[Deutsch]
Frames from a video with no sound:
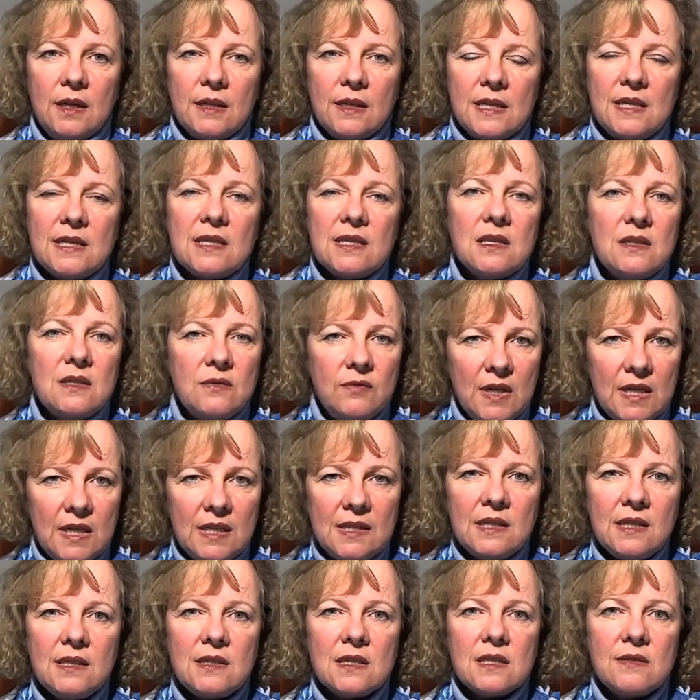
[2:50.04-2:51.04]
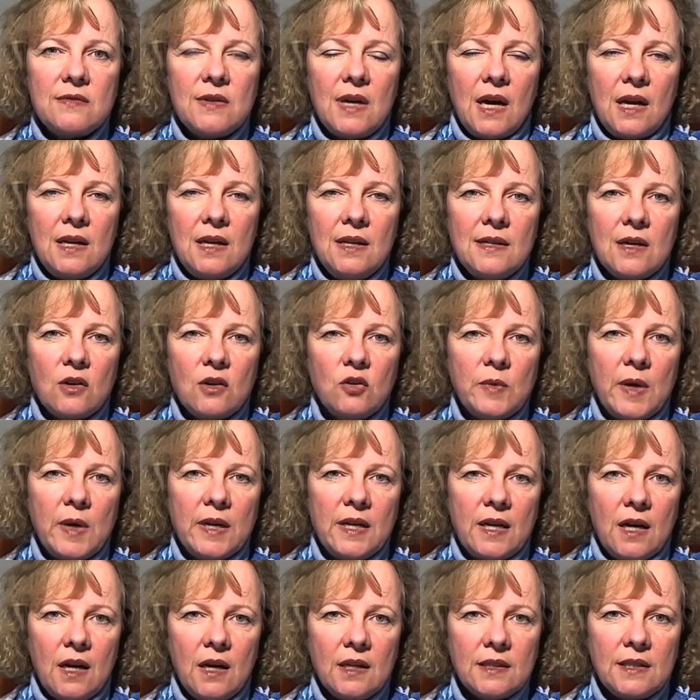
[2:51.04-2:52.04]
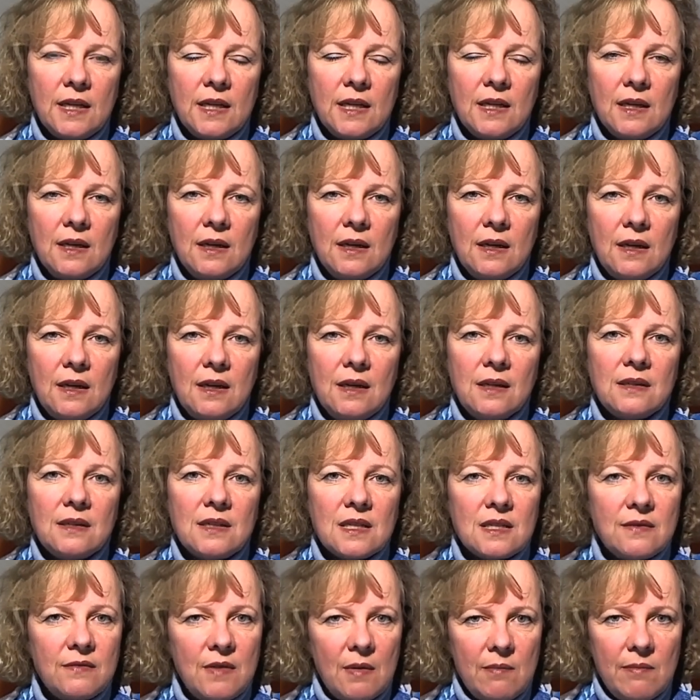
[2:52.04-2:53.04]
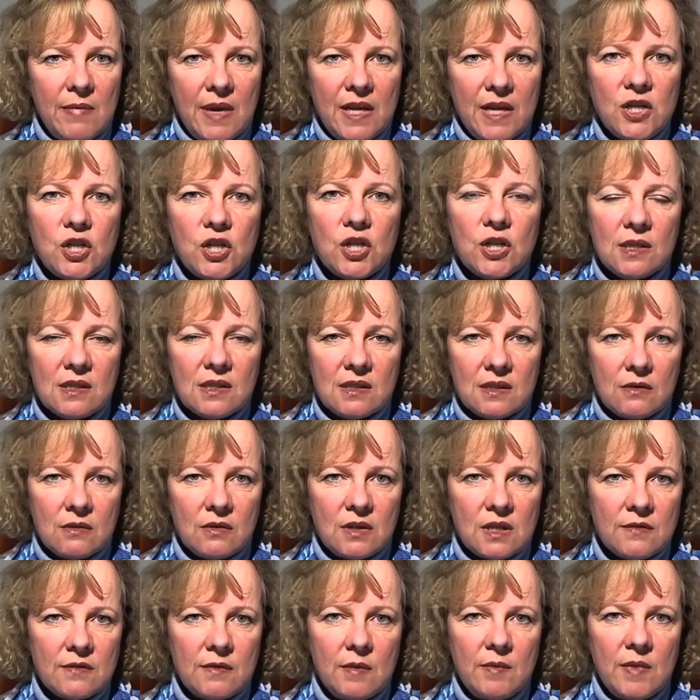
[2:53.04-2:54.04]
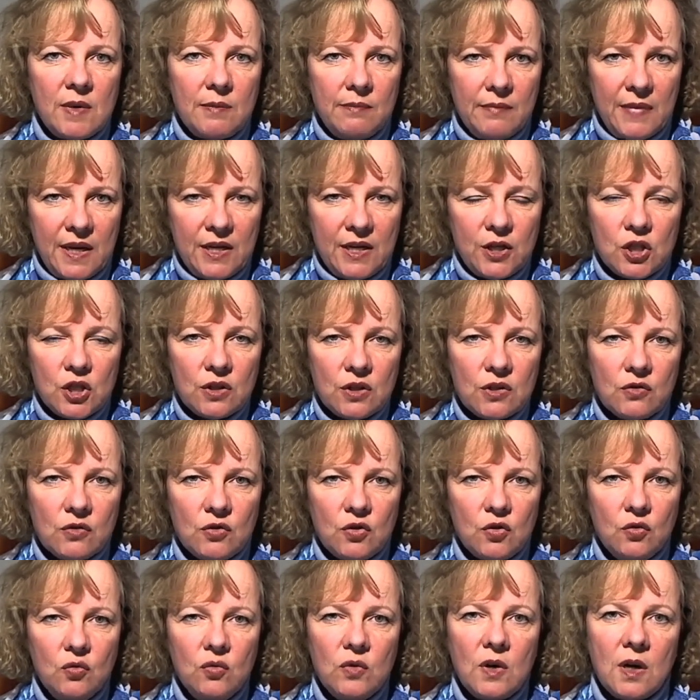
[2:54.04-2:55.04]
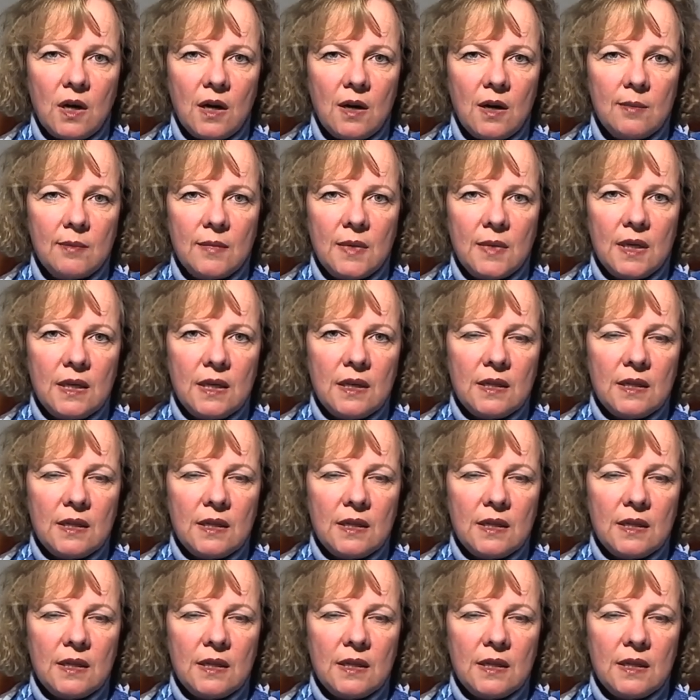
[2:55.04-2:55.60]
Denn es ist wichtig, dass wir alle darüber nachdenken, dass wir Menschen sind und dass wir mit Menschen zu tun haben,